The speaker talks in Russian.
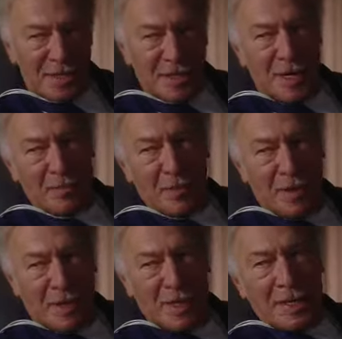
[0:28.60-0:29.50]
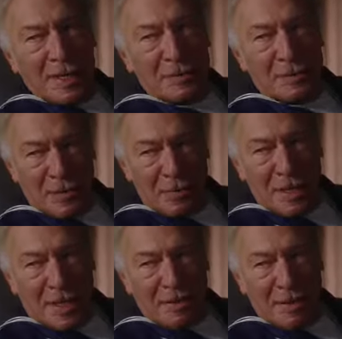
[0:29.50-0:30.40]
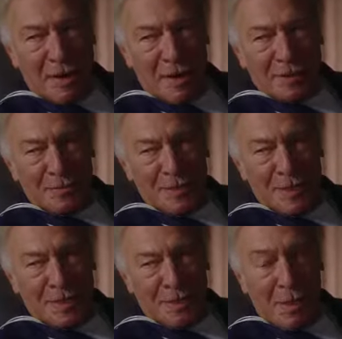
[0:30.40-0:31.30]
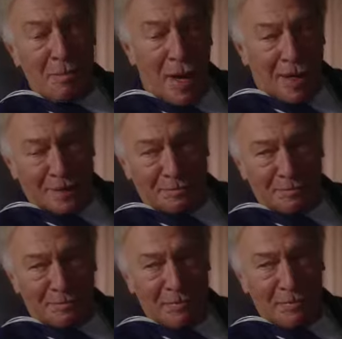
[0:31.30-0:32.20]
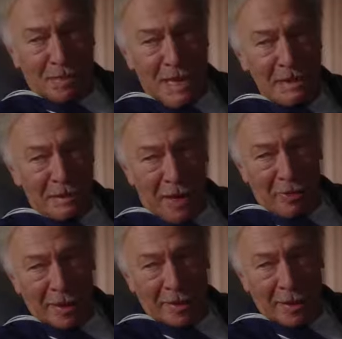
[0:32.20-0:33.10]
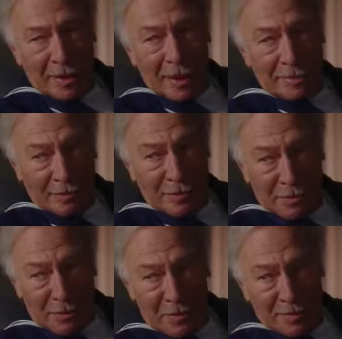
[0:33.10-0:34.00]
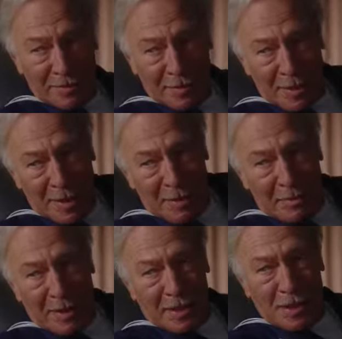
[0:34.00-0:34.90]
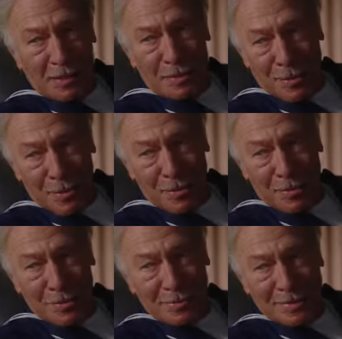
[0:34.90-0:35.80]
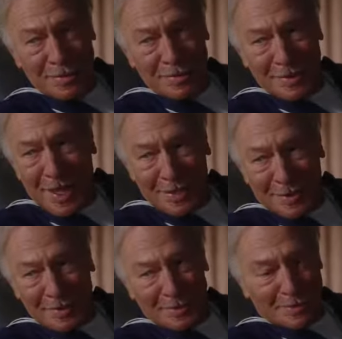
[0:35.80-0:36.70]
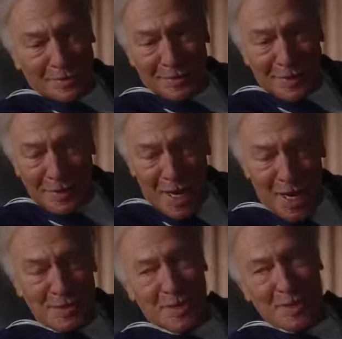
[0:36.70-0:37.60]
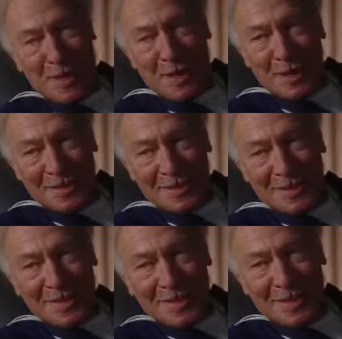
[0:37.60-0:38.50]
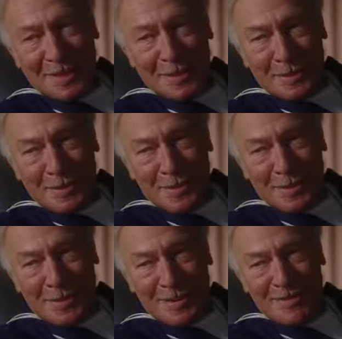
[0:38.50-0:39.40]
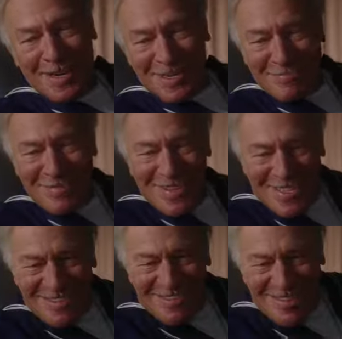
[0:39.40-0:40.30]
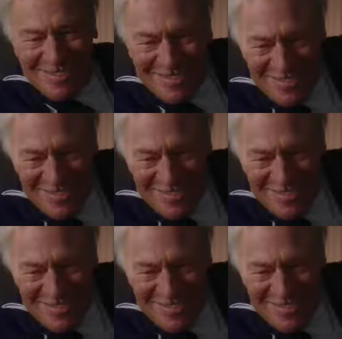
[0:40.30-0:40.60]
завлечь его и осветить картину на стенах, но не прямым образом, и это самое важное, потому что, хотя свет усиливает живопись, он может испортить ее, но ты все